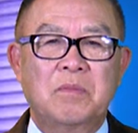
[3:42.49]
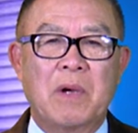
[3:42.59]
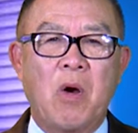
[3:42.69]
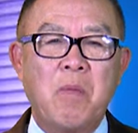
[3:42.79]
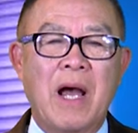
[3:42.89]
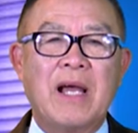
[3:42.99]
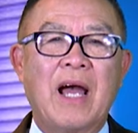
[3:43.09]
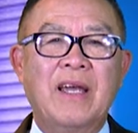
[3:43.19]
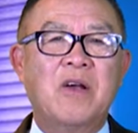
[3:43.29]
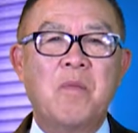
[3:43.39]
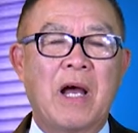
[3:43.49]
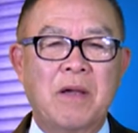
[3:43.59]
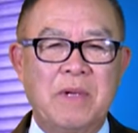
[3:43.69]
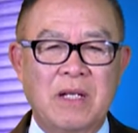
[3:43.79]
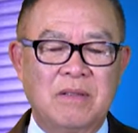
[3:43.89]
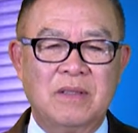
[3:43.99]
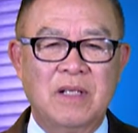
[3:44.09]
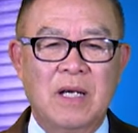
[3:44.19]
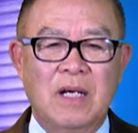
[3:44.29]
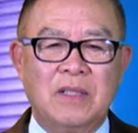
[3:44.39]
mà không ai hay, không ai biết,
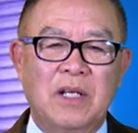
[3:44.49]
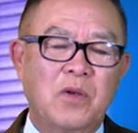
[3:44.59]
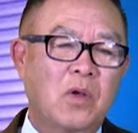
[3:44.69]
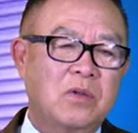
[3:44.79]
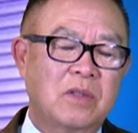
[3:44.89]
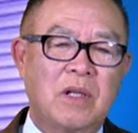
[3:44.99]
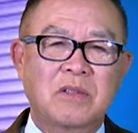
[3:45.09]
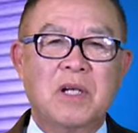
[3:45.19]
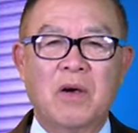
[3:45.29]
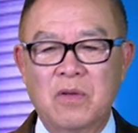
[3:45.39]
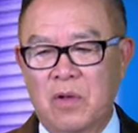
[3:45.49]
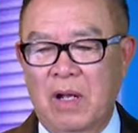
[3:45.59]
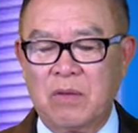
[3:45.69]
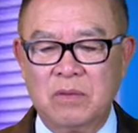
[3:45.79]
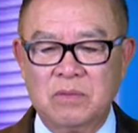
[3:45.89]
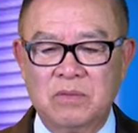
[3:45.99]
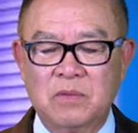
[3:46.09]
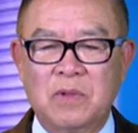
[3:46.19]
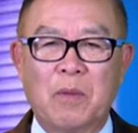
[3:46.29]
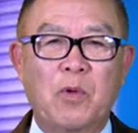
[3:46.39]
thì nó thực sự nó
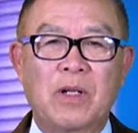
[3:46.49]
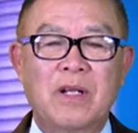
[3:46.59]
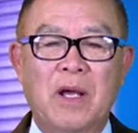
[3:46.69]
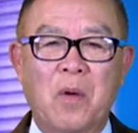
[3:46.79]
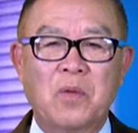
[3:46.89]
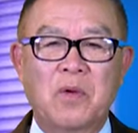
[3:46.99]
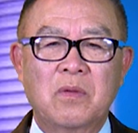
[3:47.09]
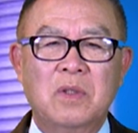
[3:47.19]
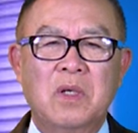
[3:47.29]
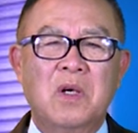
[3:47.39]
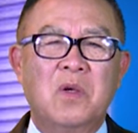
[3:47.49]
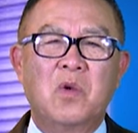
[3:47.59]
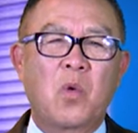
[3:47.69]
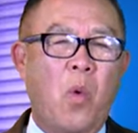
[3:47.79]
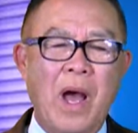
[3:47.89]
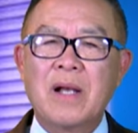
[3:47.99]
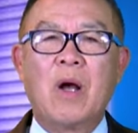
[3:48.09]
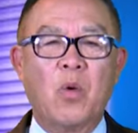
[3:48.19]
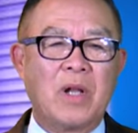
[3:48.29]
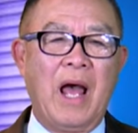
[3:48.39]
là một cái điều nó quá
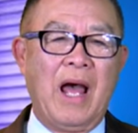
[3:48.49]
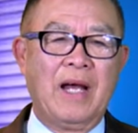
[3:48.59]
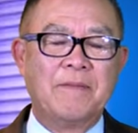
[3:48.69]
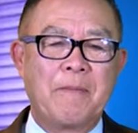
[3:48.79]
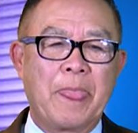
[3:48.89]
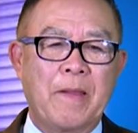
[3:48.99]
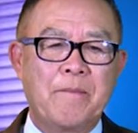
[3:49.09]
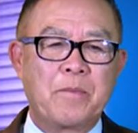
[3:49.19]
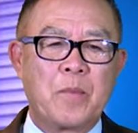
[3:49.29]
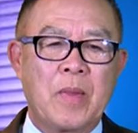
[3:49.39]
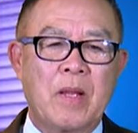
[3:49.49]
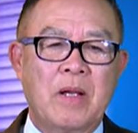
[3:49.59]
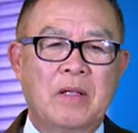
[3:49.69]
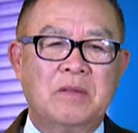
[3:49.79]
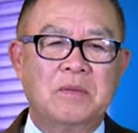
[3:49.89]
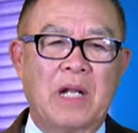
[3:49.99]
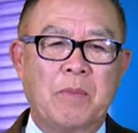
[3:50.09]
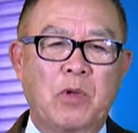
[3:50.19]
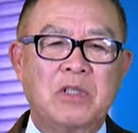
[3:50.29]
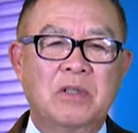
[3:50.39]
cẩu thả, là
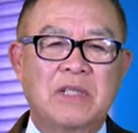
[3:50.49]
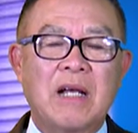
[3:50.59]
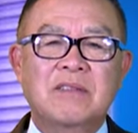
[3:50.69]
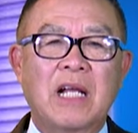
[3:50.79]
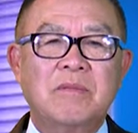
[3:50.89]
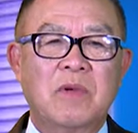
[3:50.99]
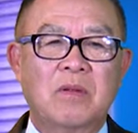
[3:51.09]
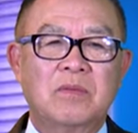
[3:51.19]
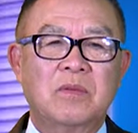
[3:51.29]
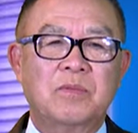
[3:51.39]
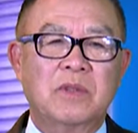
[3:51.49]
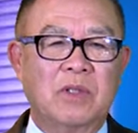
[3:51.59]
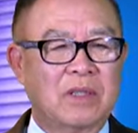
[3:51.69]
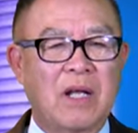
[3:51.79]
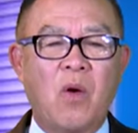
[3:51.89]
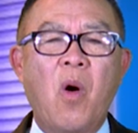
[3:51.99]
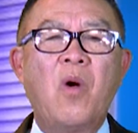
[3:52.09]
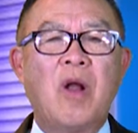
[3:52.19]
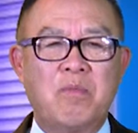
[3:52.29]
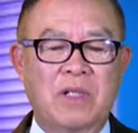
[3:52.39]
một cái sự tắc trách mà người ta
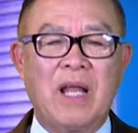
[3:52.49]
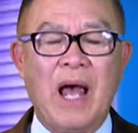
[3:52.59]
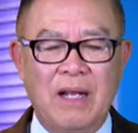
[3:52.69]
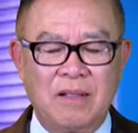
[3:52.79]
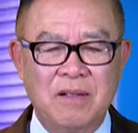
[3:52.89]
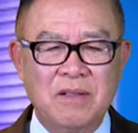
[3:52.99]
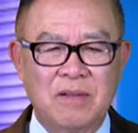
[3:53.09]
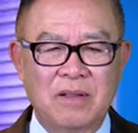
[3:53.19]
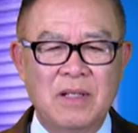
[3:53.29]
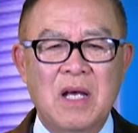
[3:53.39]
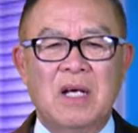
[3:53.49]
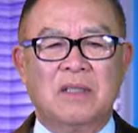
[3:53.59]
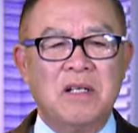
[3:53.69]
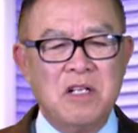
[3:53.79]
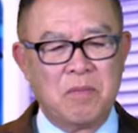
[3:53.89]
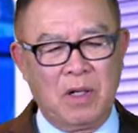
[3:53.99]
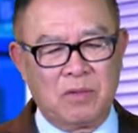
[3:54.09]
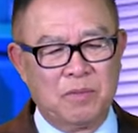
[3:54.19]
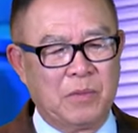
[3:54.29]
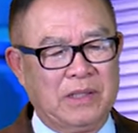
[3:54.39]
khó lòng mà tha thứ được. Thế nhưng mà
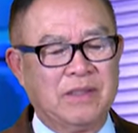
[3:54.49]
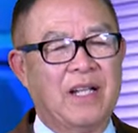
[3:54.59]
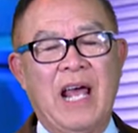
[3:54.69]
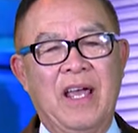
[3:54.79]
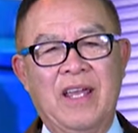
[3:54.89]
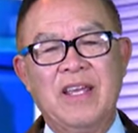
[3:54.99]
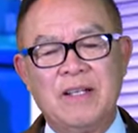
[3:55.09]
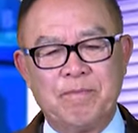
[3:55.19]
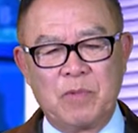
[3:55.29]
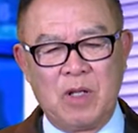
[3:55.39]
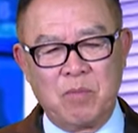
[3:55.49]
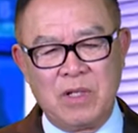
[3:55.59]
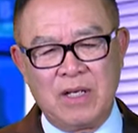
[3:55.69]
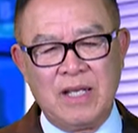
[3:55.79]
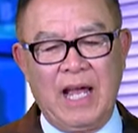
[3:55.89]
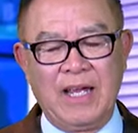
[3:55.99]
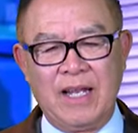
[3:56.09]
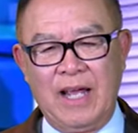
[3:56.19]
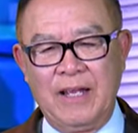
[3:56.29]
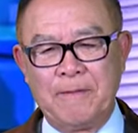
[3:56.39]
mình đã để ý trong những cái ngày
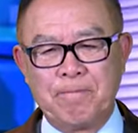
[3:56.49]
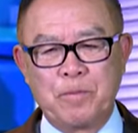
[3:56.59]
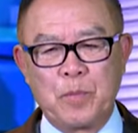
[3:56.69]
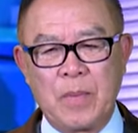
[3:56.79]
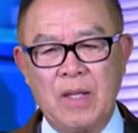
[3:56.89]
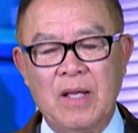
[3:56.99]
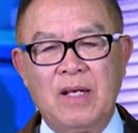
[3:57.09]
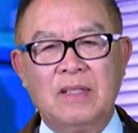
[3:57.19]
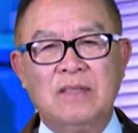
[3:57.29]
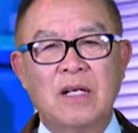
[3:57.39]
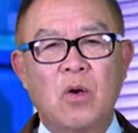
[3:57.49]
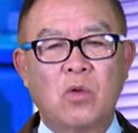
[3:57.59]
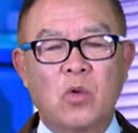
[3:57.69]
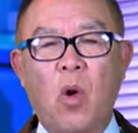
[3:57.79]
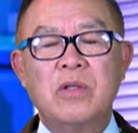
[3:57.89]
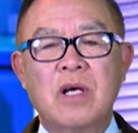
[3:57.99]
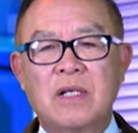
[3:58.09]
này, có những